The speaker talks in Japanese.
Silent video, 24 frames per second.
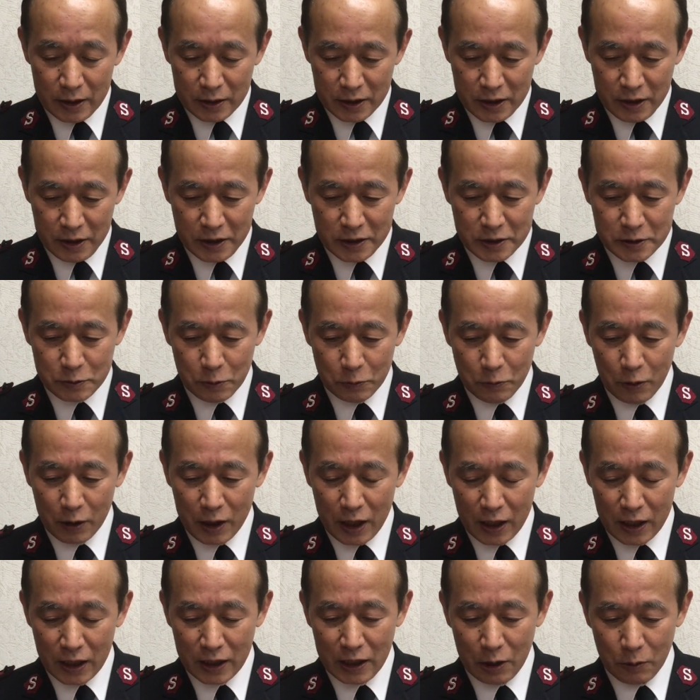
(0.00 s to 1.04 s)
キリストの
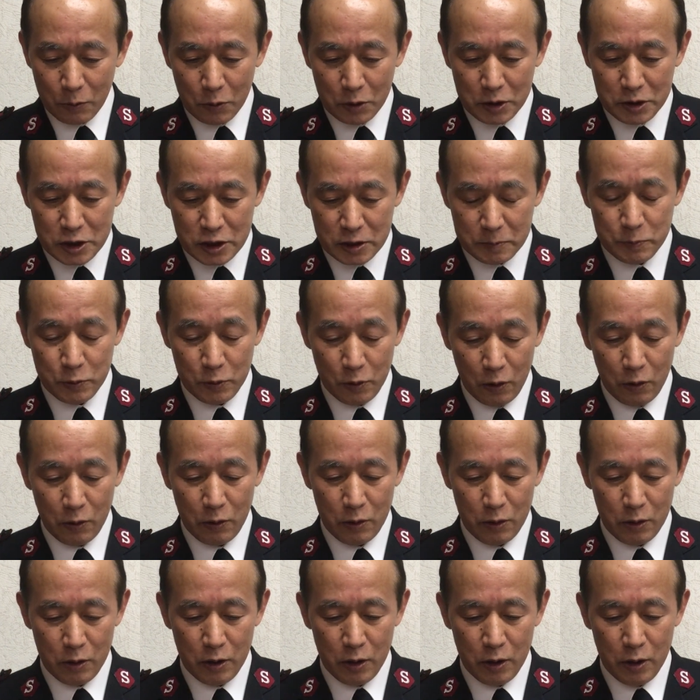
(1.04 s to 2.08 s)
体の一部
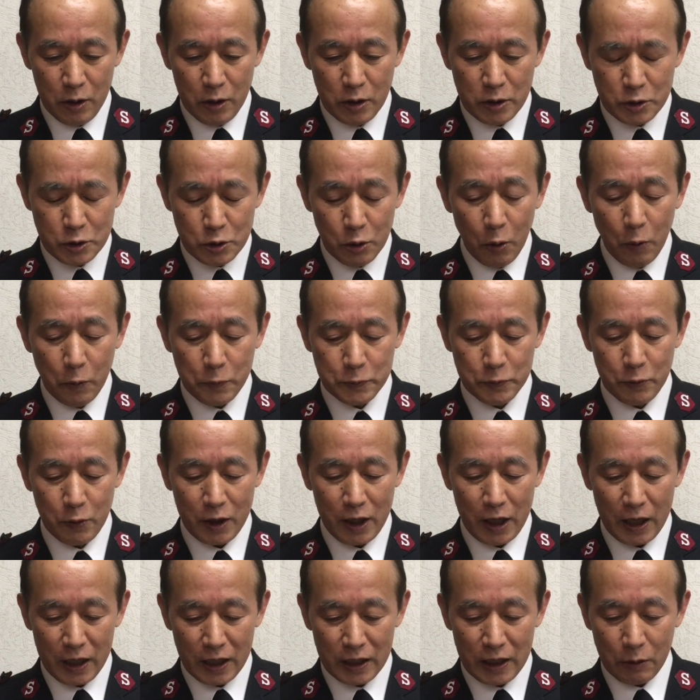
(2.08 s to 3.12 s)
を娼婦の
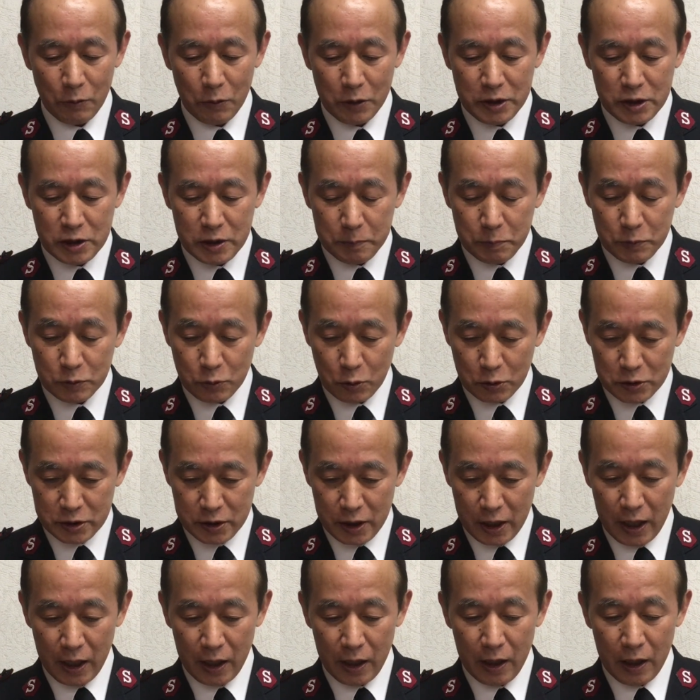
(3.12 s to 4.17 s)
体の一部とし
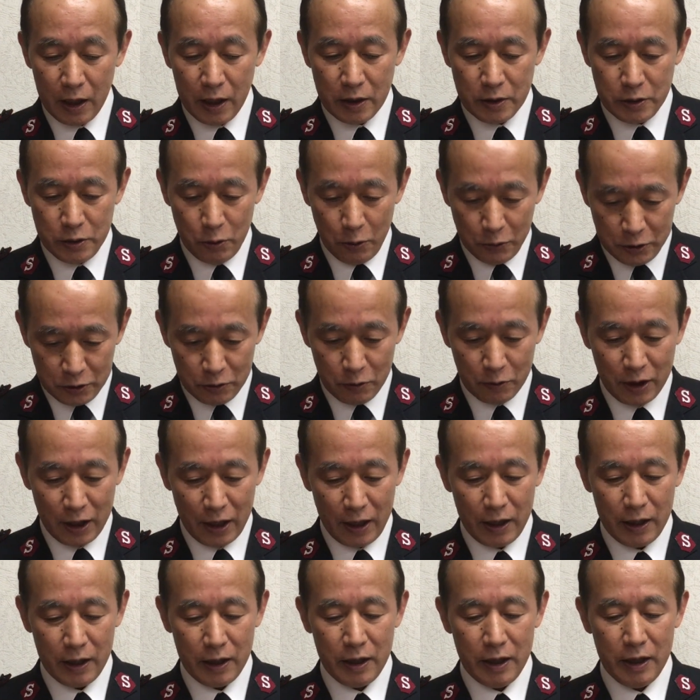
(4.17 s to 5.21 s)
て良いのか
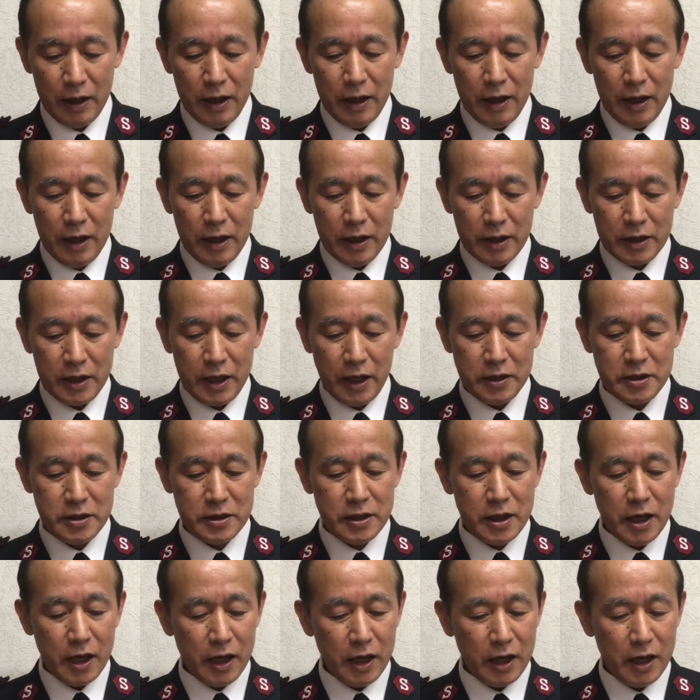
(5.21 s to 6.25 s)
決
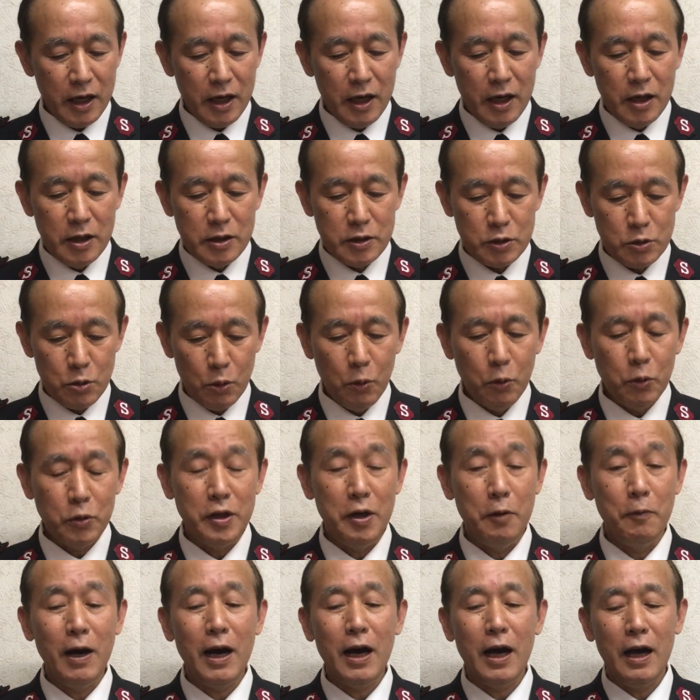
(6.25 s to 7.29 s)
してそう
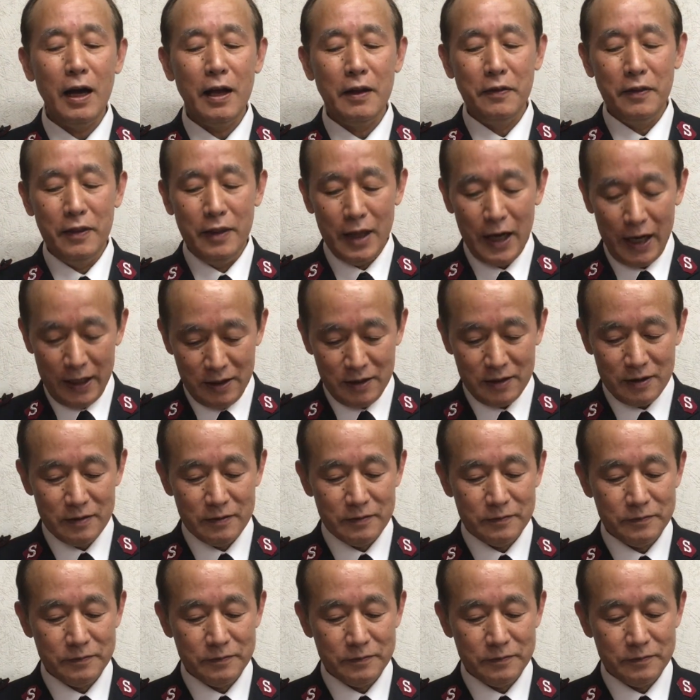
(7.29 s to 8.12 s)
ではない